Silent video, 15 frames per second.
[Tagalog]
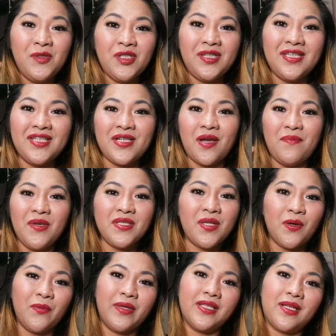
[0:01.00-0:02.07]
Cutie Chubby.
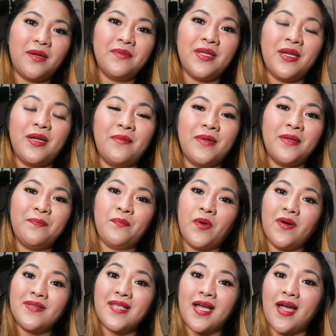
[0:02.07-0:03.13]
So, welcome na naman
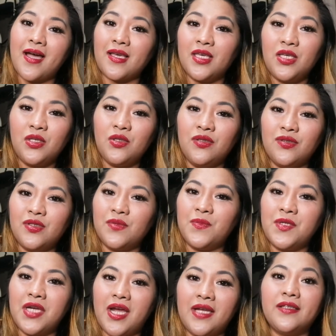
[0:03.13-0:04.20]
po sa aking
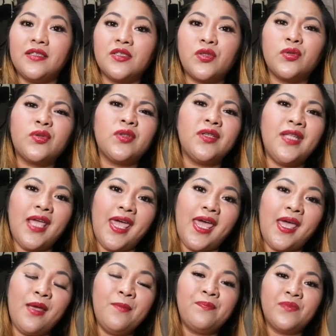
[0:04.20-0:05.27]
YouTube channel. So,
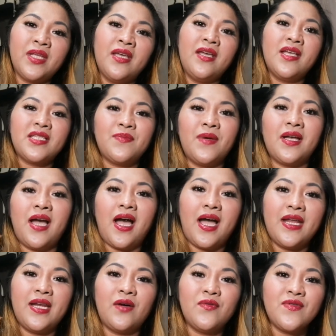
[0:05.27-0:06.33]
today is mag a
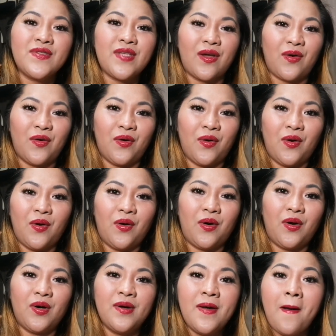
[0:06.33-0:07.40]
announce
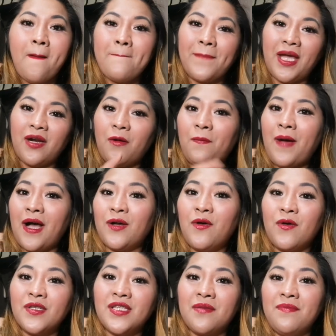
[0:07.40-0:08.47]
ako. Pero
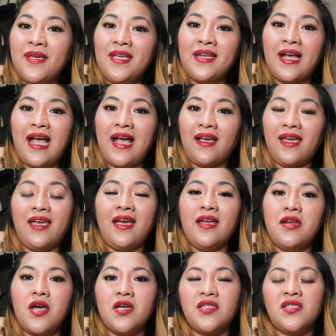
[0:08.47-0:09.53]
bago ko sabihin ang aking
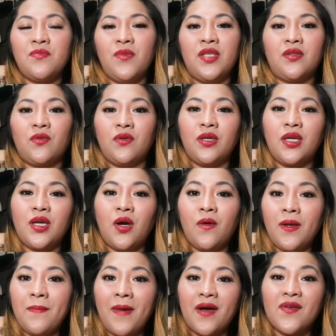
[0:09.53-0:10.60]
announcement, kung
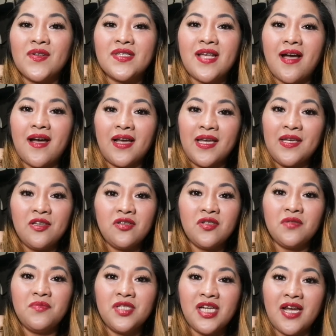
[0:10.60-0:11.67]
ikaw ay bago sa aking
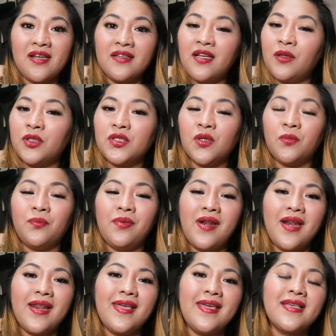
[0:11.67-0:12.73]
YouTube channel, so
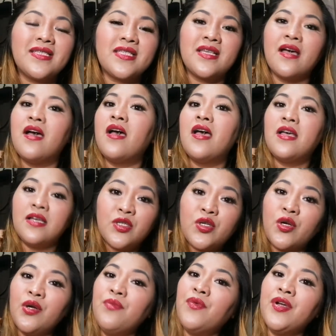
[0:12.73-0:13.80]
please,
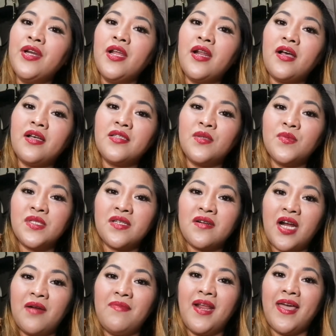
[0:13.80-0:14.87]
sure mo na
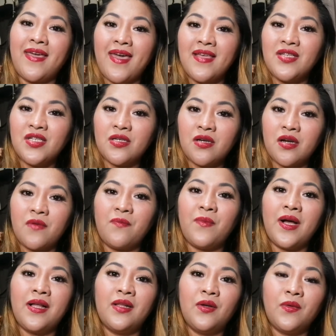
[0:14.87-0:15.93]
nakasubscribe, like, and share,
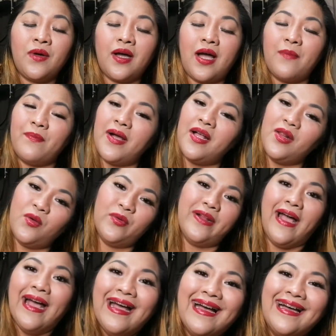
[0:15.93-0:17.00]
follow, follow
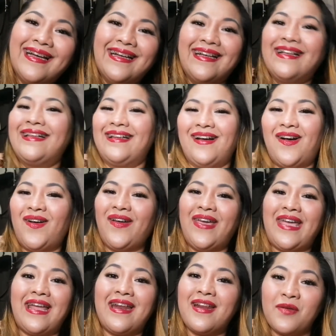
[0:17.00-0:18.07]
na.
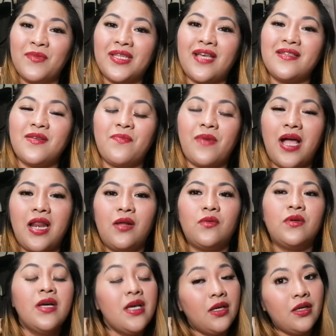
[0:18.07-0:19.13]
Okay, yan na naman tayo sa
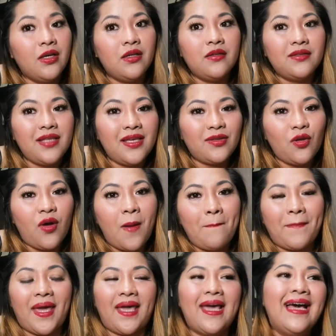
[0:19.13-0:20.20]
follow. TikTok
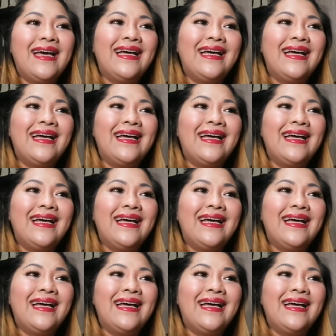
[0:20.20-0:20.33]
ang peg.